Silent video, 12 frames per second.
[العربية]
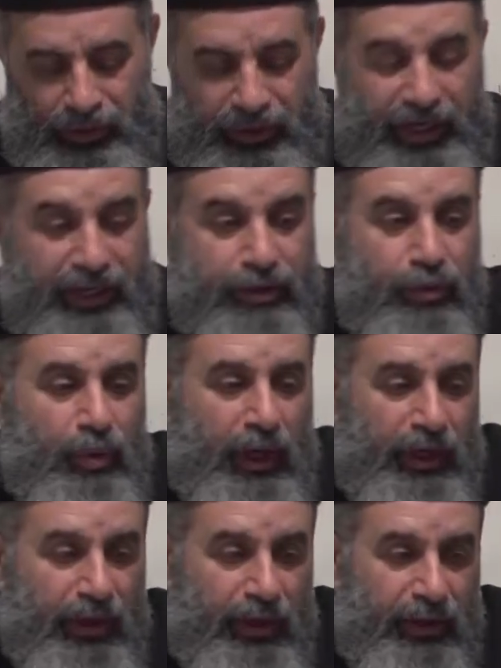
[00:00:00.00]

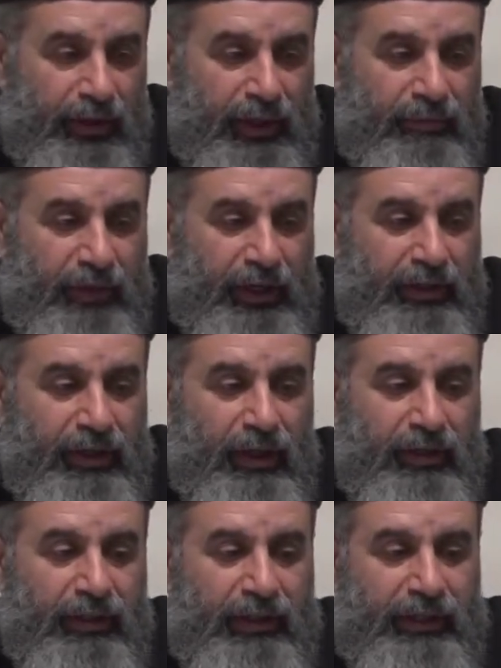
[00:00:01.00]
جازوها كما هي
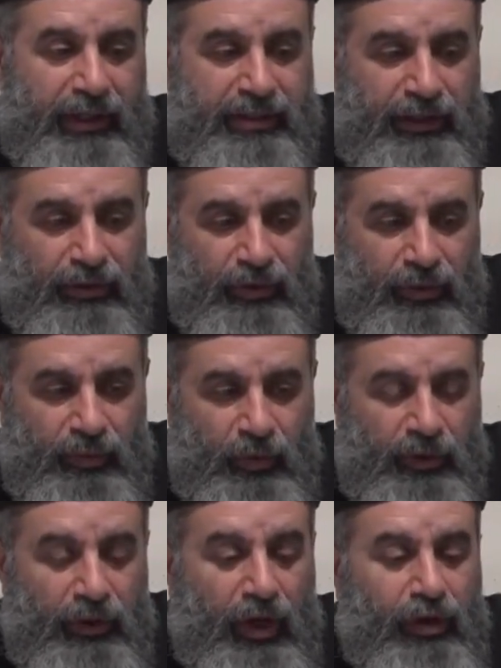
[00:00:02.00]
ايضا جازتكم
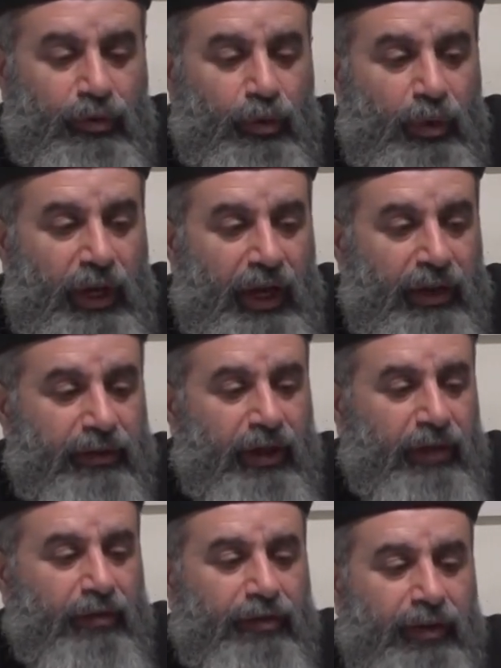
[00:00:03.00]
وضاعفوا لها
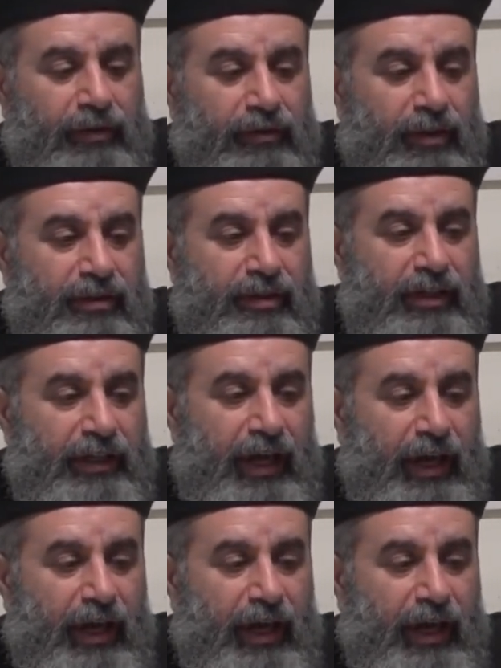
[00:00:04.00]
ضعفا نظير